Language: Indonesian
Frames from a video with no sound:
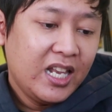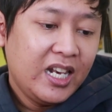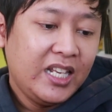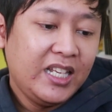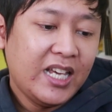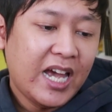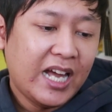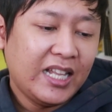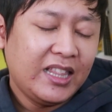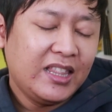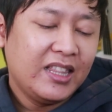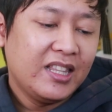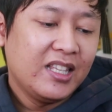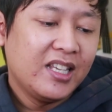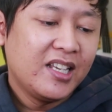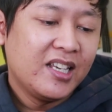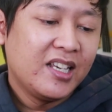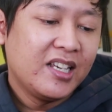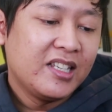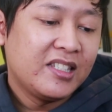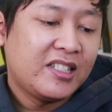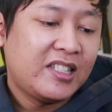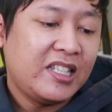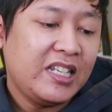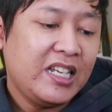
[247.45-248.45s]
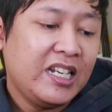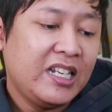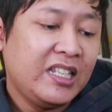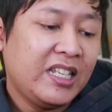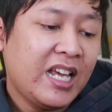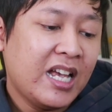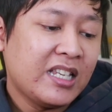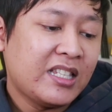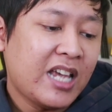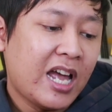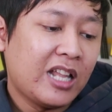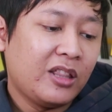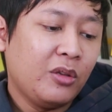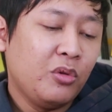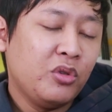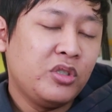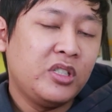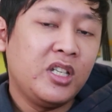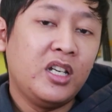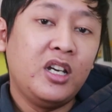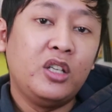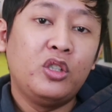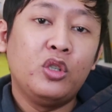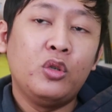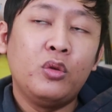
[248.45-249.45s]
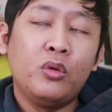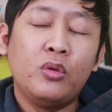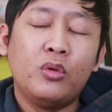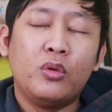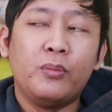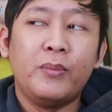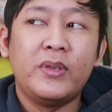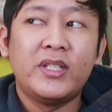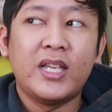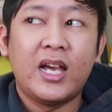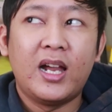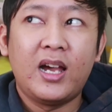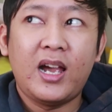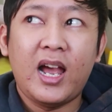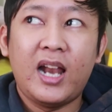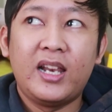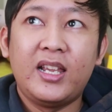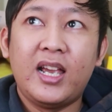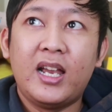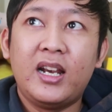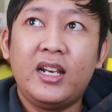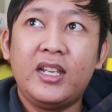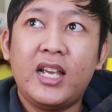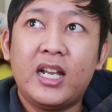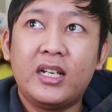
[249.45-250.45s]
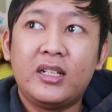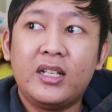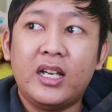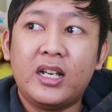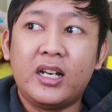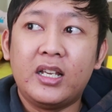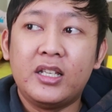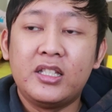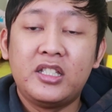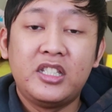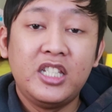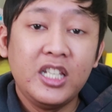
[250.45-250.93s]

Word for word: lihat sinnya satu scene tuh bisa kalian lihat dari